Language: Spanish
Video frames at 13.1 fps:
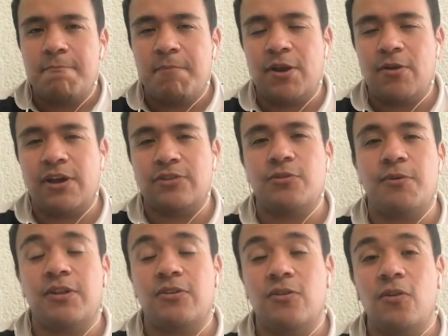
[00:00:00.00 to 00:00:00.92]
pero que
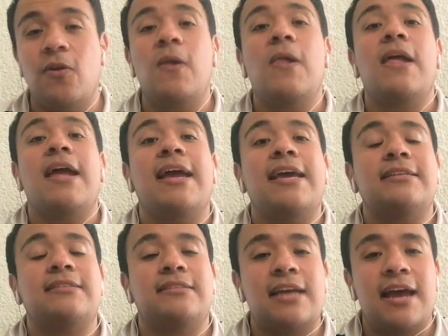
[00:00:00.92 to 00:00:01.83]
sobre todo
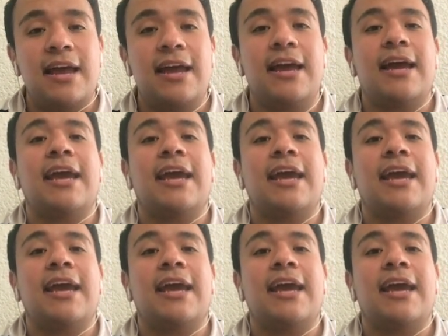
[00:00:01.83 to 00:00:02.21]
está